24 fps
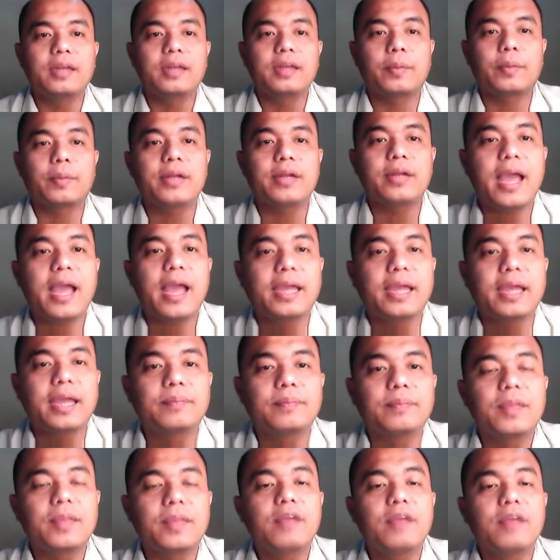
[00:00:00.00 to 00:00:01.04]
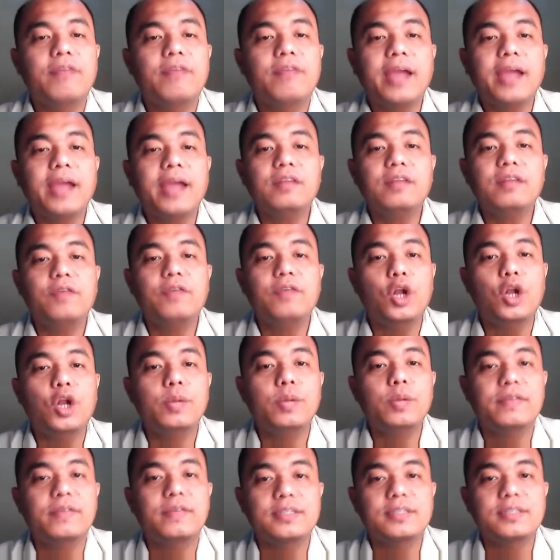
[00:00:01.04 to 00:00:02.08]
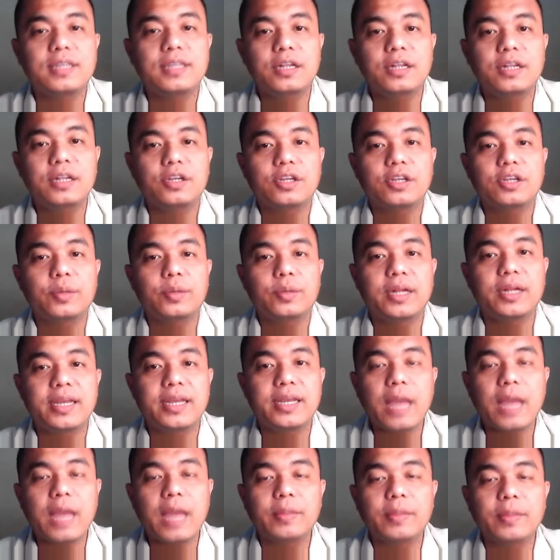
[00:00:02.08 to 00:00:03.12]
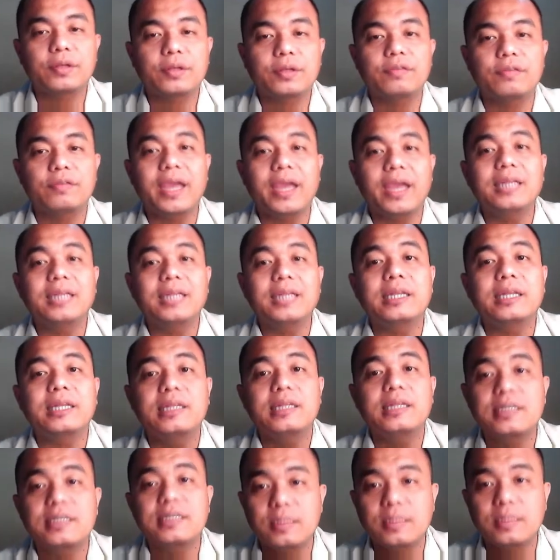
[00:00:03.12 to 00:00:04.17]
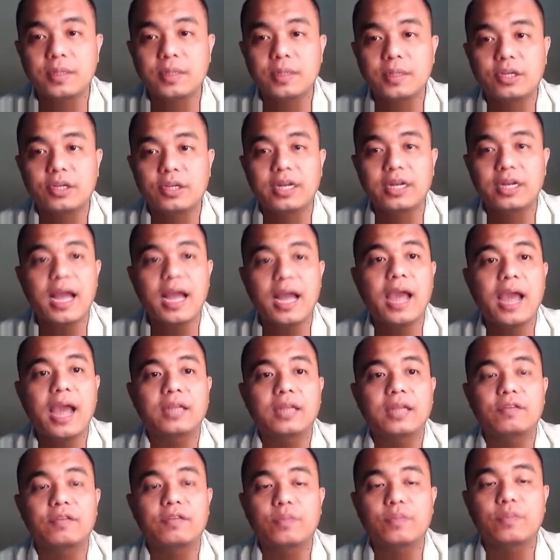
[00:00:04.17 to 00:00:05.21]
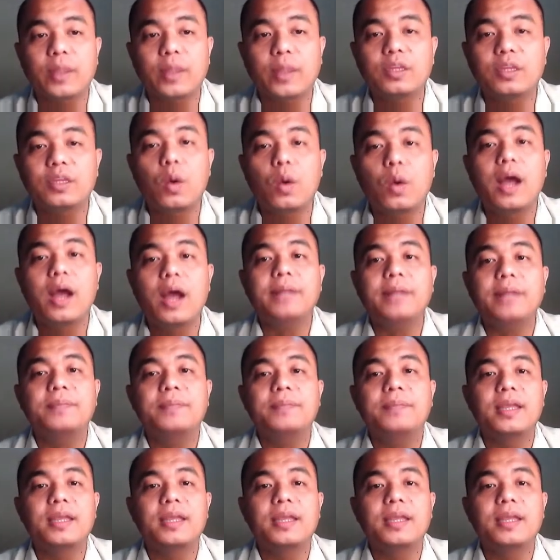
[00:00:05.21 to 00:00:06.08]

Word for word: Number 9. Find the volume of a cylinder with a diameter of 18 decimeter and a height of 21